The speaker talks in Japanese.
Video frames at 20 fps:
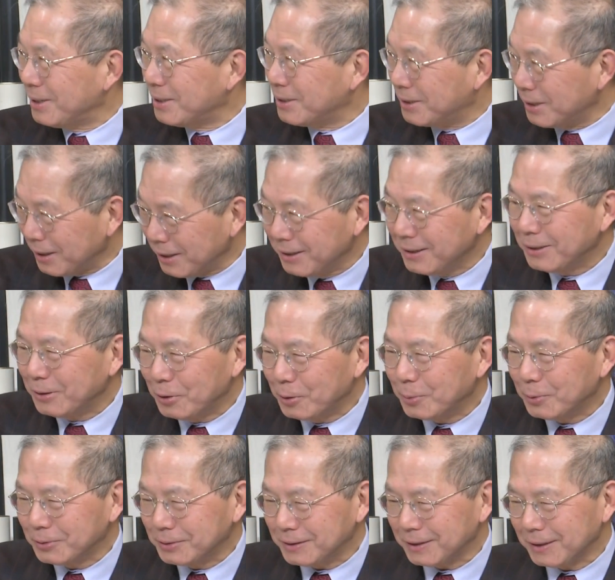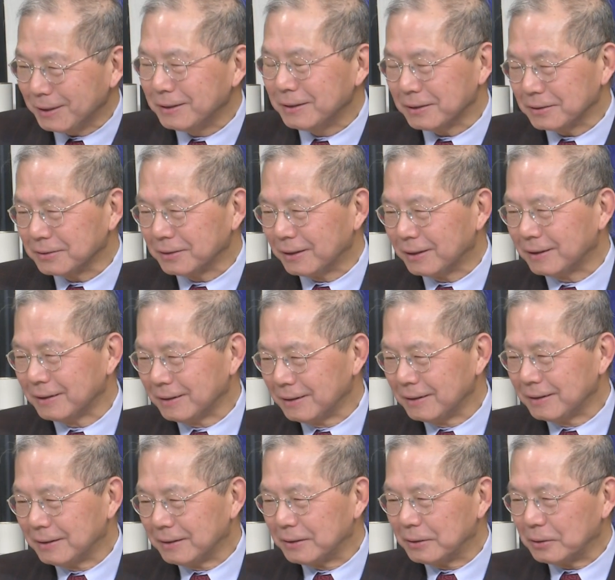全員、ほぼ全員ですね。でも
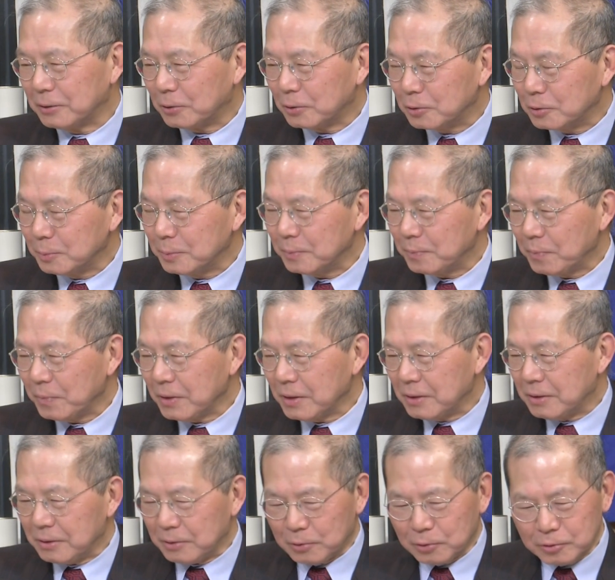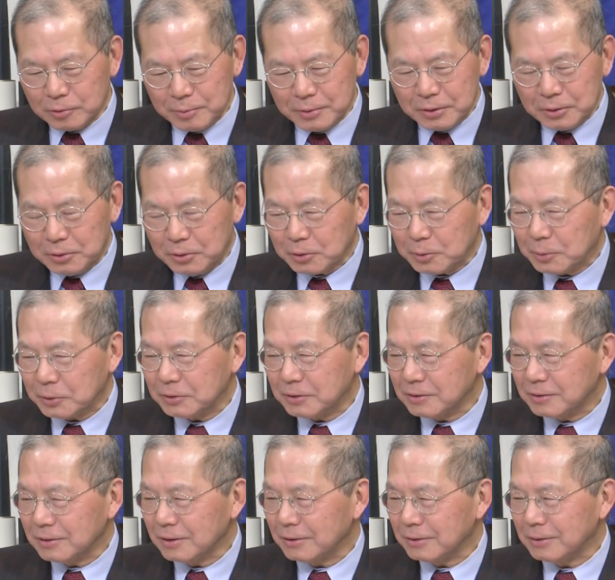国民党が政権取ったら、国民党も
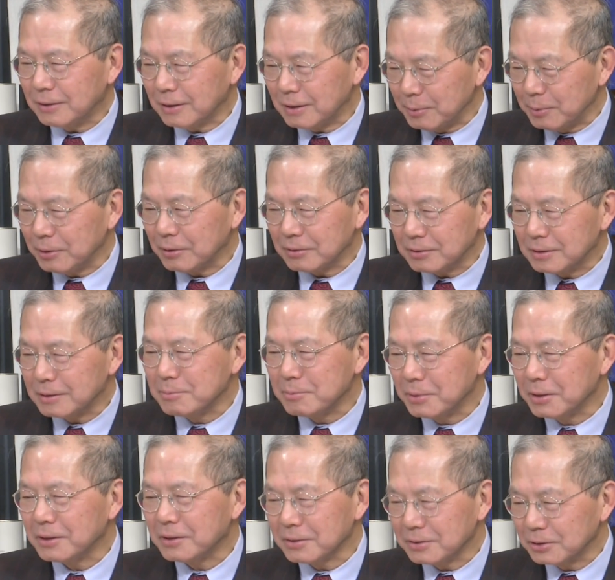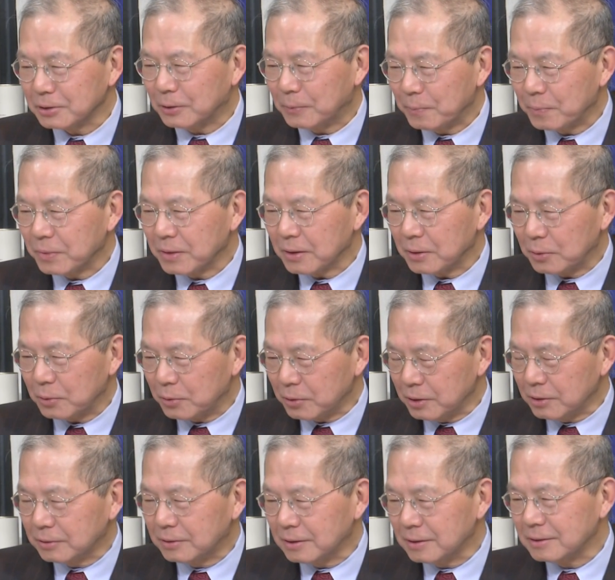実際中身は親米ですよ、うん、こ
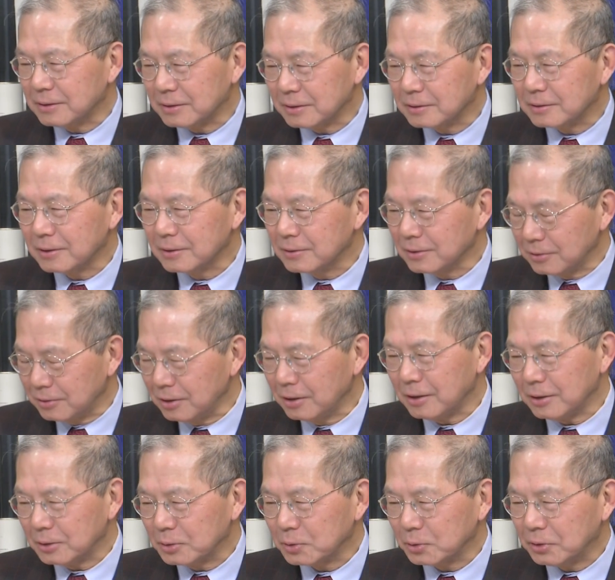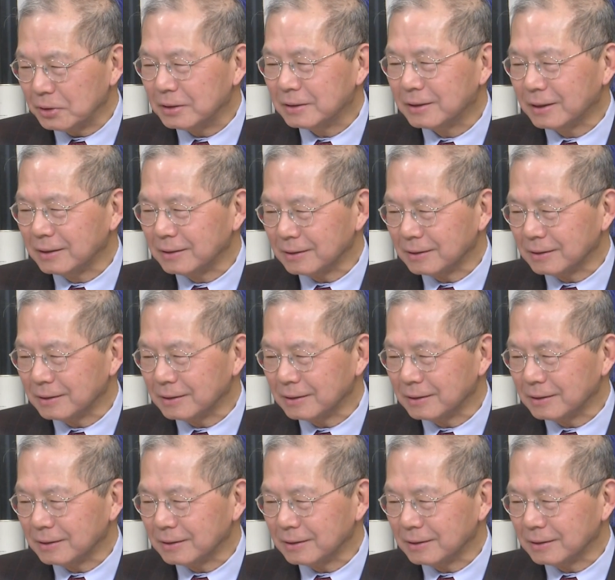れを対立に政策的にそう言いたい